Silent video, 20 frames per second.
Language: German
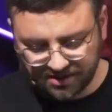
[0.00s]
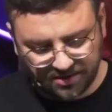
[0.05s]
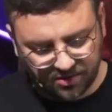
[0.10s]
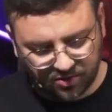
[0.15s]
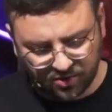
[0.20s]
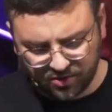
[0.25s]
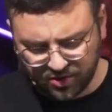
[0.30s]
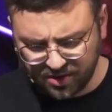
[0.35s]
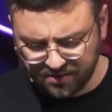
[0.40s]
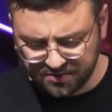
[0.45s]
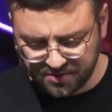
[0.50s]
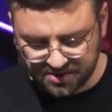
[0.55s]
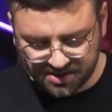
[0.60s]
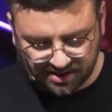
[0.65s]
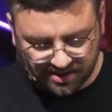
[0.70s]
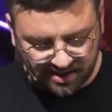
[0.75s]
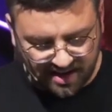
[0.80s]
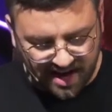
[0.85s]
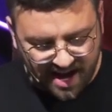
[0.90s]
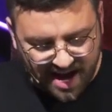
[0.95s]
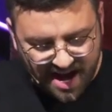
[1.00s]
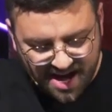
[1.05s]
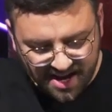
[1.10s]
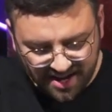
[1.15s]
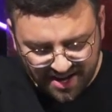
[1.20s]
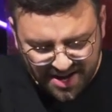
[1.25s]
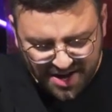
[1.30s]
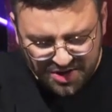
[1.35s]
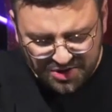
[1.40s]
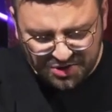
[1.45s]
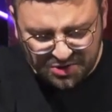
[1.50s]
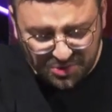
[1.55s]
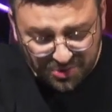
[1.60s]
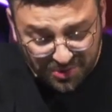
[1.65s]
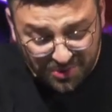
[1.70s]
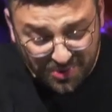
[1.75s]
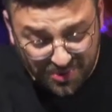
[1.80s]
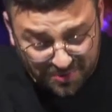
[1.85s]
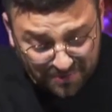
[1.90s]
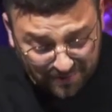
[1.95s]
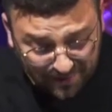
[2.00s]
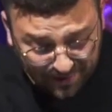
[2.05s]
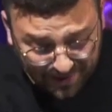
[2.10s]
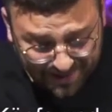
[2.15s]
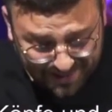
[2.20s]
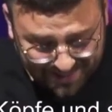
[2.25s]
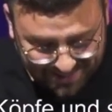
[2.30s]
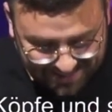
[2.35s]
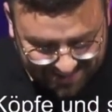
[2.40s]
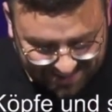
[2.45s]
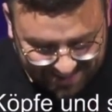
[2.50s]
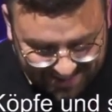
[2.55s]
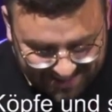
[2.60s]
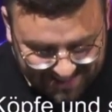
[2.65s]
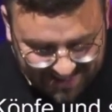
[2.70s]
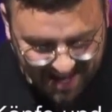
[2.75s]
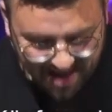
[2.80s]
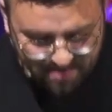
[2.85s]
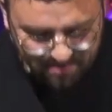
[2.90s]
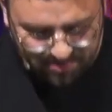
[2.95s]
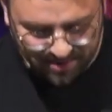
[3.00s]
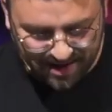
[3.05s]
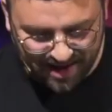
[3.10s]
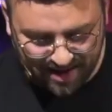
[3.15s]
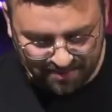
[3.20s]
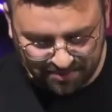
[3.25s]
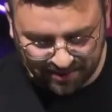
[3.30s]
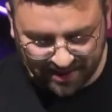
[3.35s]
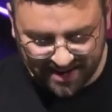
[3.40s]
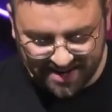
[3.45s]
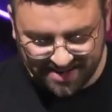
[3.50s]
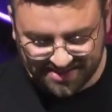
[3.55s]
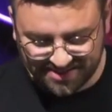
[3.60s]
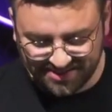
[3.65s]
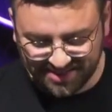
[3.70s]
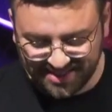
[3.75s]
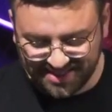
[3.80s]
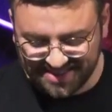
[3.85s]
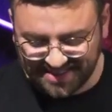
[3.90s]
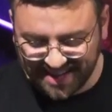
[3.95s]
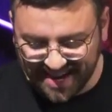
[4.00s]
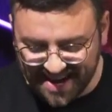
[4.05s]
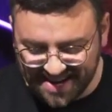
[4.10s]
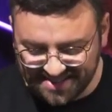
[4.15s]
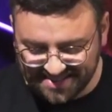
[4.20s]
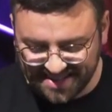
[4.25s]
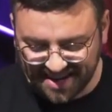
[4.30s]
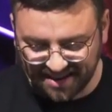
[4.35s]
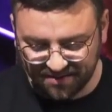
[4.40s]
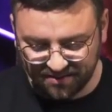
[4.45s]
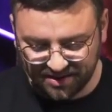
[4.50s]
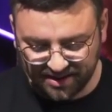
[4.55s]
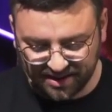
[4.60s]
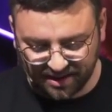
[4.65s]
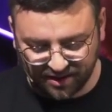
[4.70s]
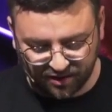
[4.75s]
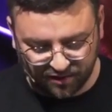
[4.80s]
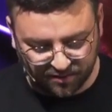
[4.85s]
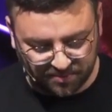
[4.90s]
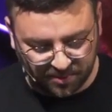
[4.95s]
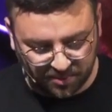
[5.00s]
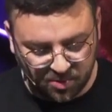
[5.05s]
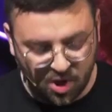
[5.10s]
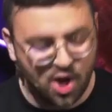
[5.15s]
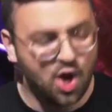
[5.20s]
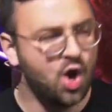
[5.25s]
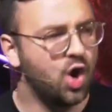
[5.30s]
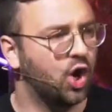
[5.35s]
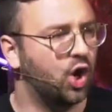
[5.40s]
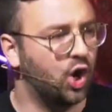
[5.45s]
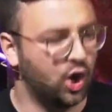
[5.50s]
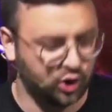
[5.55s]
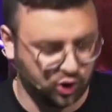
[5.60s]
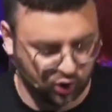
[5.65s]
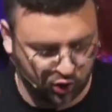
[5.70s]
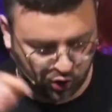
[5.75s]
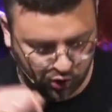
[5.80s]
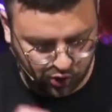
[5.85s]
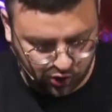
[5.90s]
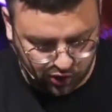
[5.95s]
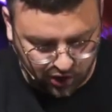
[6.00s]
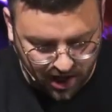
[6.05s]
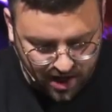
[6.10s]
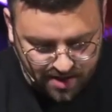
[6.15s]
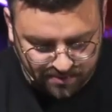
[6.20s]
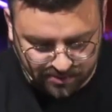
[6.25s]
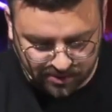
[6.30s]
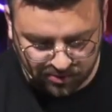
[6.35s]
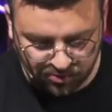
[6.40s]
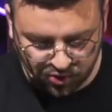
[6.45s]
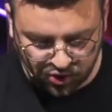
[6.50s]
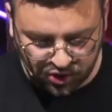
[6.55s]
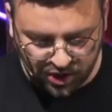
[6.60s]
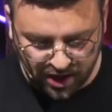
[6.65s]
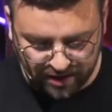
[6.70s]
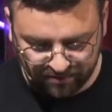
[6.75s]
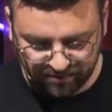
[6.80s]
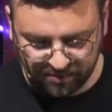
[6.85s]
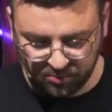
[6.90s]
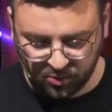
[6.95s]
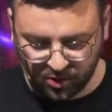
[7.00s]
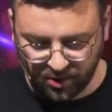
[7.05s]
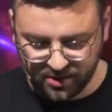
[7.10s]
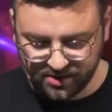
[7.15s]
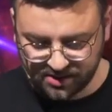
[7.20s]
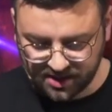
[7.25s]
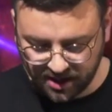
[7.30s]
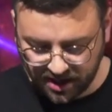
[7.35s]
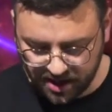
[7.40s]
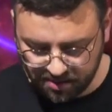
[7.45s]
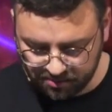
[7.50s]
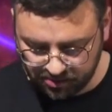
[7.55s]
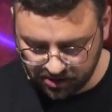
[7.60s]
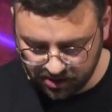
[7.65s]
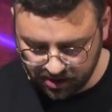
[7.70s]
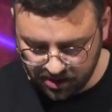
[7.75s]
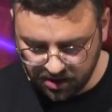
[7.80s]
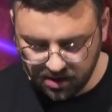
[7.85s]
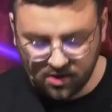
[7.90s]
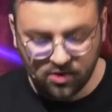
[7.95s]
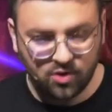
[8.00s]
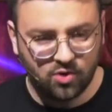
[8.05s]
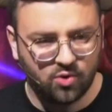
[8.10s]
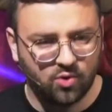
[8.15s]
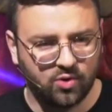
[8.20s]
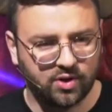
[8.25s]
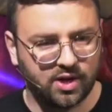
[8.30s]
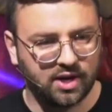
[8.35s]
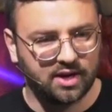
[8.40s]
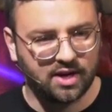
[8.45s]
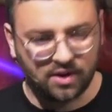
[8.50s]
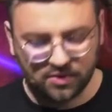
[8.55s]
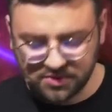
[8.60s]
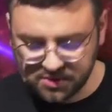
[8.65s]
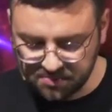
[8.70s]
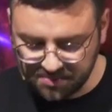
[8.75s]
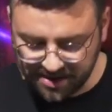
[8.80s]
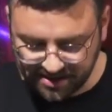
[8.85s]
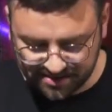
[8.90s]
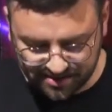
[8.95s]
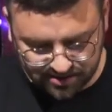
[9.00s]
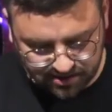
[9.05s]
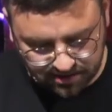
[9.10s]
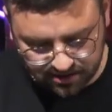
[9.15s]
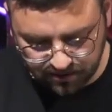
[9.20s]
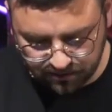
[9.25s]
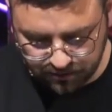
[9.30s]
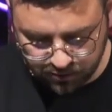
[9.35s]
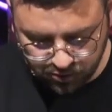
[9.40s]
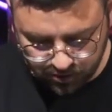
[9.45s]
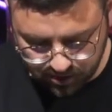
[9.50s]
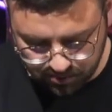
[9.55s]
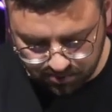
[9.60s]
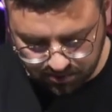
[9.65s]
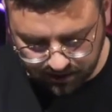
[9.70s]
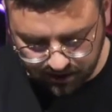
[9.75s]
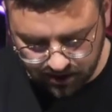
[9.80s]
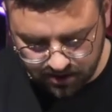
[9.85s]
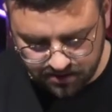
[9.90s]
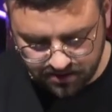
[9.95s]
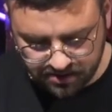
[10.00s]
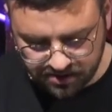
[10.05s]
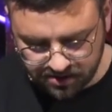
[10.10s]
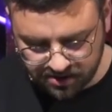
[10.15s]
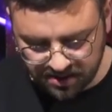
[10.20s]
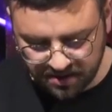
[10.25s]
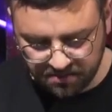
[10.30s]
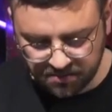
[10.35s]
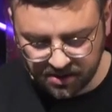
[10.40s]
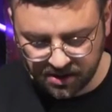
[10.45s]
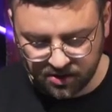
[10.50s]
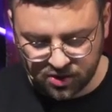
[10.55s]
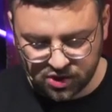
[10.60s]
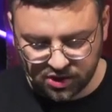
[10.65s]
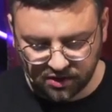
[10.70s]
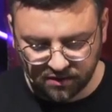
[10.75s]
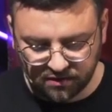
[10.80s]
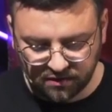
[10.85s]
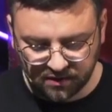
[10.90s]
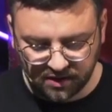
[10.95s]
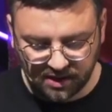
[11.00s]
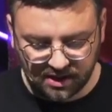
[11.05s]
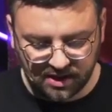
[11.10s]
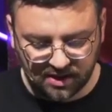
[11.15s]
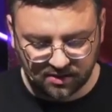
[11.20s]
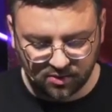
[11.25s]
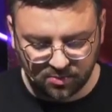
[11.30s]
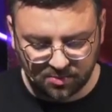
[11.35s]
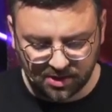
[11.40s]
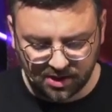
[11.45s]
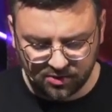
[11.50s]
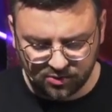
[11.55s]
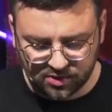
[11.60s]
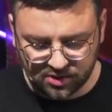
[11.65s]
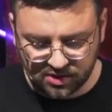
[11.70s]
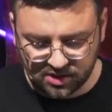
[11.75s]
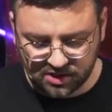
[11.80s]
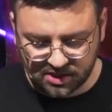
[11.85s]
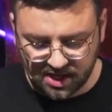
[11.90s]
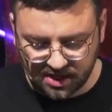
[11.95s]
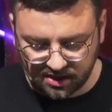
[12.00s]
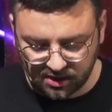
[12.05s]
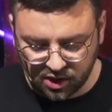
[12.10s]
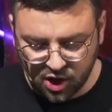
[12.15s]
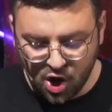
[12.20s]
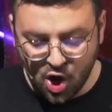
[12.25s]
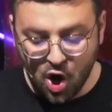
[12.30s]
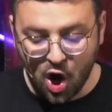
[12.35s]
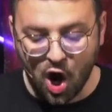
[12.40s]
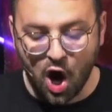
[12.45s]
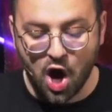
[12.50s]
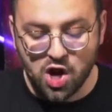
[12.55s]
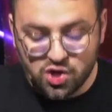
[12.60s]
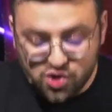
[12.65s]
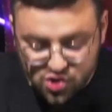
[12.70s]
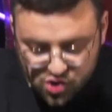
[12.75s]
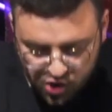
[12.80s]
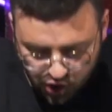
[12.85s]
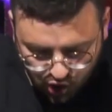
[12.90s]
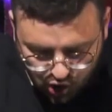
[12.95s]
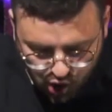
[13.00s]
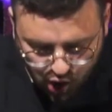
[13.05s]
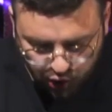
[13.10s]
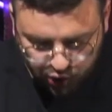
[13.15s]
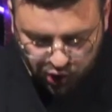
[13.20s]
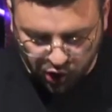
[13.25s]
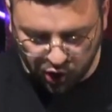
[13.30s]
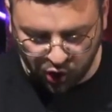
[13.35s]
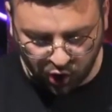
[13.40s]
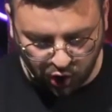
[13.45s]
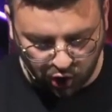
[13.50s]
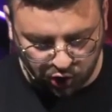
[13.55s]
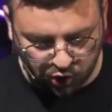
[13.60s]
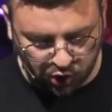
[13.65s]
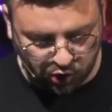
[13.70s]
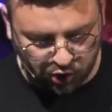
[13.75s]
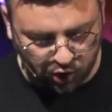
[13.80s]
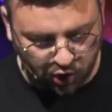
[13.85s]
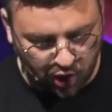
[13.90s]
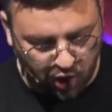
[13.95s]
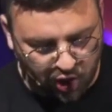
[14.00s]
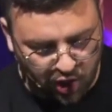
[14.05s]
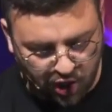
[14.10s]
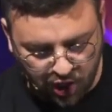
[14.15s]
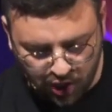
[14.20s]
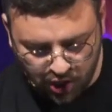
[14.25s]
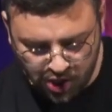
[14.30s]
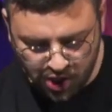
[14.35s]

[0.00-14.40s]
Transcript: ihren Köpfe und sagten, ha, du wolltest den Tempel abreißen und in drei Tagen wieder aufbauen. Rette dich selbst und steig vom Kreuz herab. Und genauso machten sich die führenden Priester zusammen mit den Schriftgelehrten über ihn los. Und sie sagten, andere hat er gerettet. Ja, ja,